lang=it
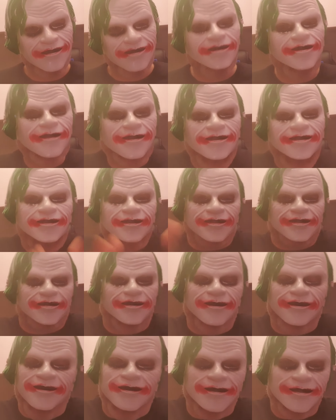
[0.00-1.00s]

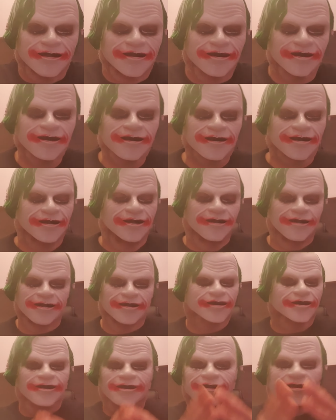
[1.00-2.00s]
Marietto, porca
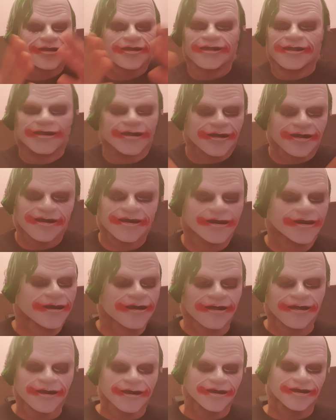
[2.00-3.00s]
puttana, ma Marietto, ma
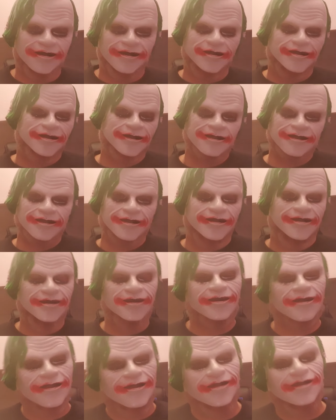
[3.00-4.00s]
fin per carità,
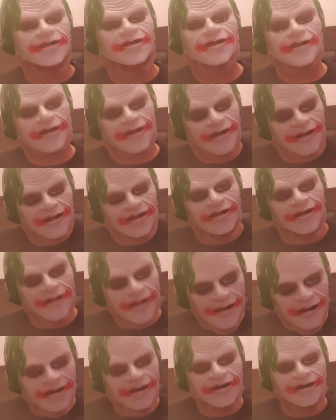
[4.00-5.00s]
ma che cazzo sei
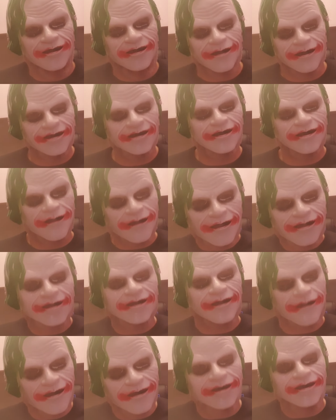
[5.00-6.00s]
innamorato
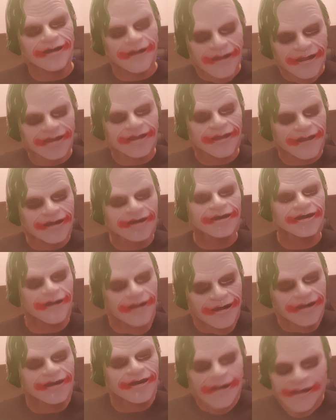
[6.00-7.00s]
dell'Inter? Tu che vai
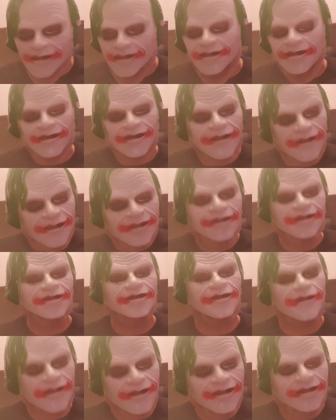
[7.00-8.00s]
sempre a nominare
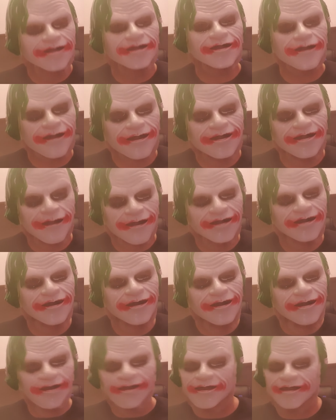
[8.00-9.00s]
l'Inter, l'Inter,
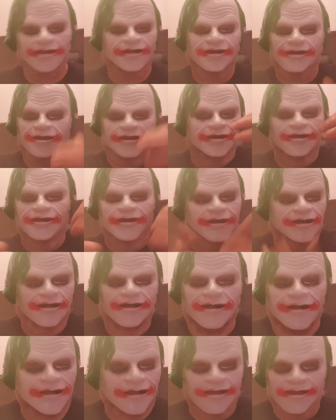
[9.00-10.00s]
vai sempre a
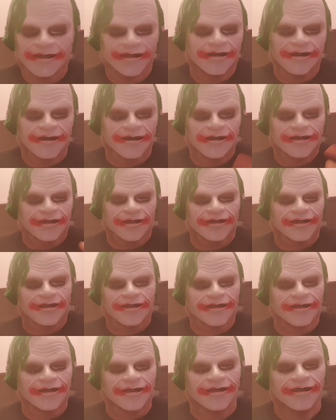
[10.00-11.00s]
nominare sempre le
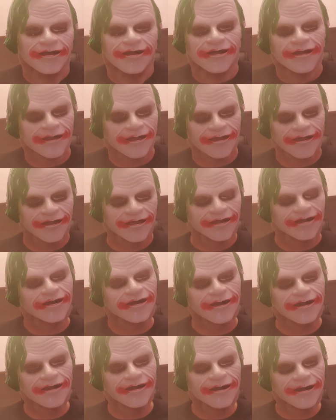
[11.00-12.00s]
stesse
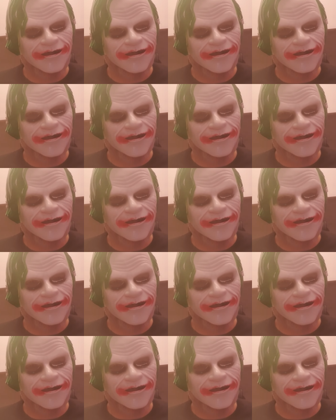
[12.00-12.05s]
cose.